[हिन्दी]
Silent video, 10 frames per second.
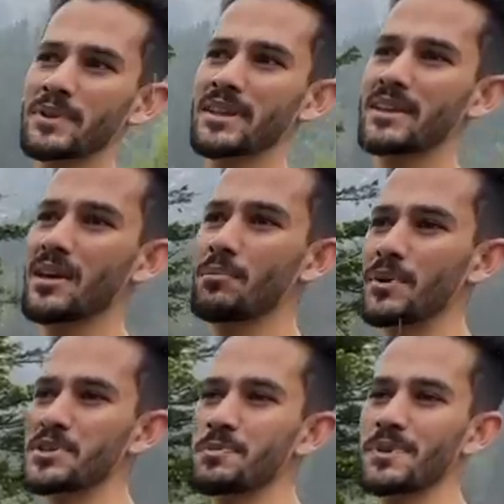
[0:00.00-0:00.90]
है क्या
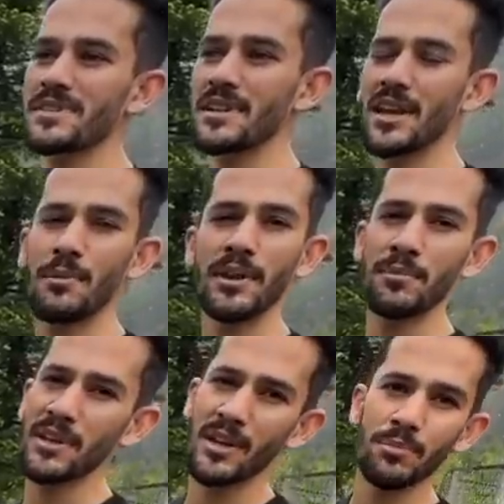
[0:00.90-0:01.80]
बचपन से लेके हमारे
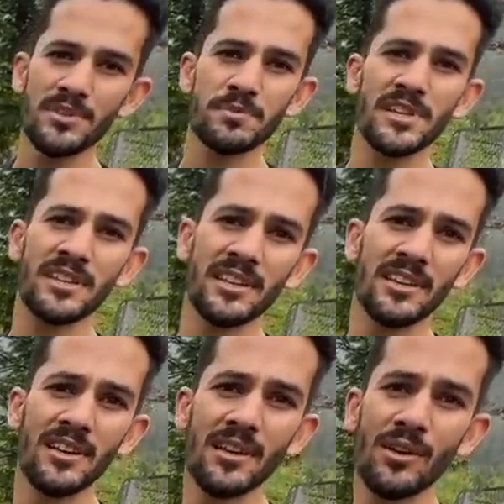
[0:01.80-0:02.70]
मेरे घर पे जिप्सी ही थी
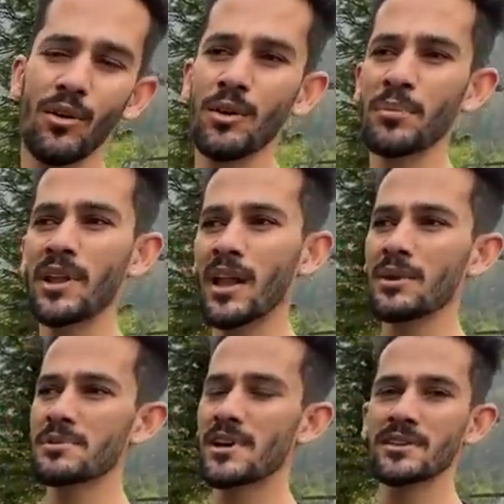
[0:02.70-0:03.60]
हम्म। और मनाली
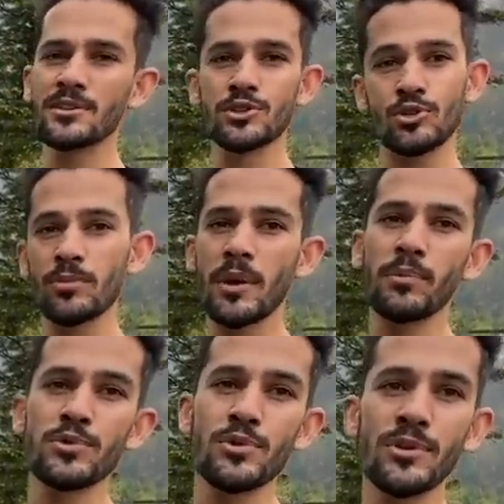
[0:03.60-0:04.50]
में ज्यादातर जिसको भी आप
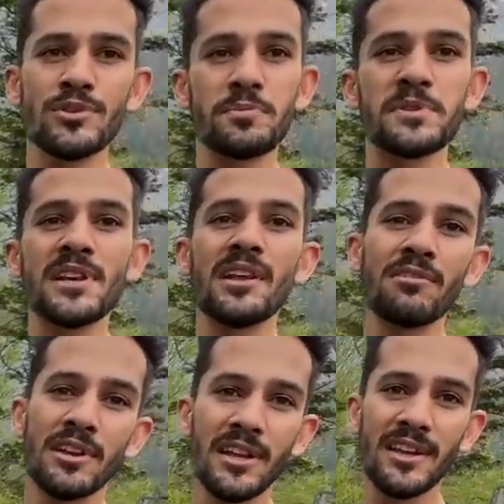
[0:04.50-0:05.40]
पूछोगे ना वो जिप्सी
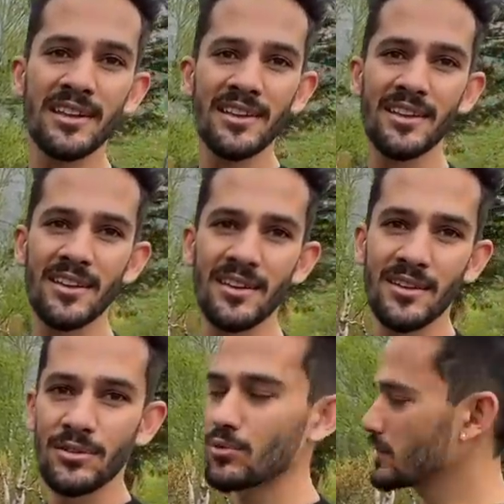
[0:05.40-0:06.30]
लवर है हाँ।
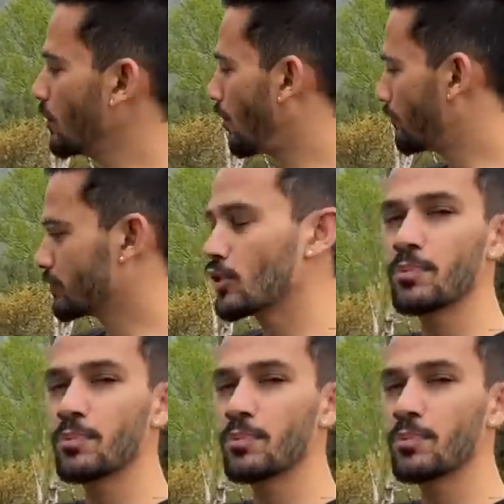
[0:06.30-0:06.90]
क्योंकि ऑफ रोड